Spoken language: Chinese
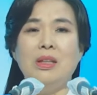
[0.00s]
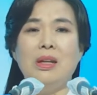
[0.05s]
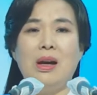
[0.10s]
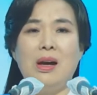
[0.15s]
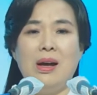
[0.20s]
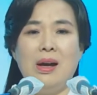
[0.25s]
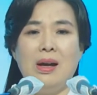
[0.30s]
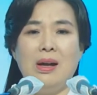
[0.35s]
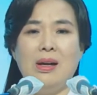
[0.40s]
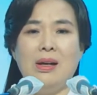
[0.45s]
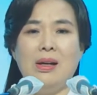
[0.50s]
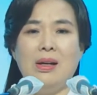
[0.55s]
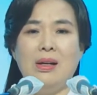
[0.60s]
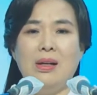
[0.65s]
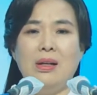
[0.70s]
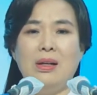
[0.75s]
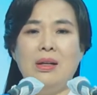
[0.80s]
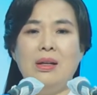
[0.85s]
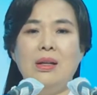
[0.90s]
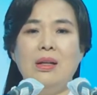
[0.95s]
这种人没有
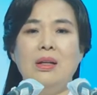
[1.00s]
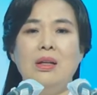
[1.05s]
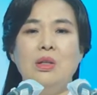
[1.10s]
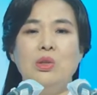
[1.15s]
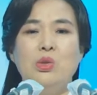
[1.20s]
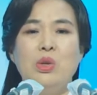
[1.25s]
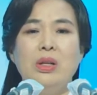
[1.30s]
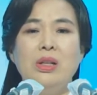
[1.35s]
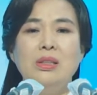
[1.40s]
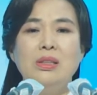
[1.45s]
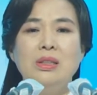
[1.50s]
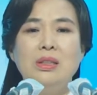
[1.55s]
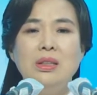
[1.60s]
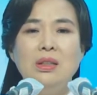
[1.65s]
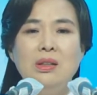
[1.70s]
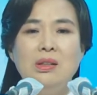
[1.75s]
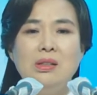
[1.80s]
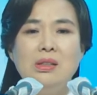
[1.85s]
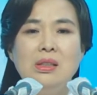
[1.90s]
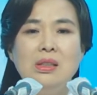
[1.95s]
办法实现愿
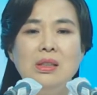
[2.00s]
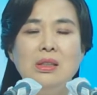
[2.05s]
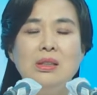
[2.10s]
望。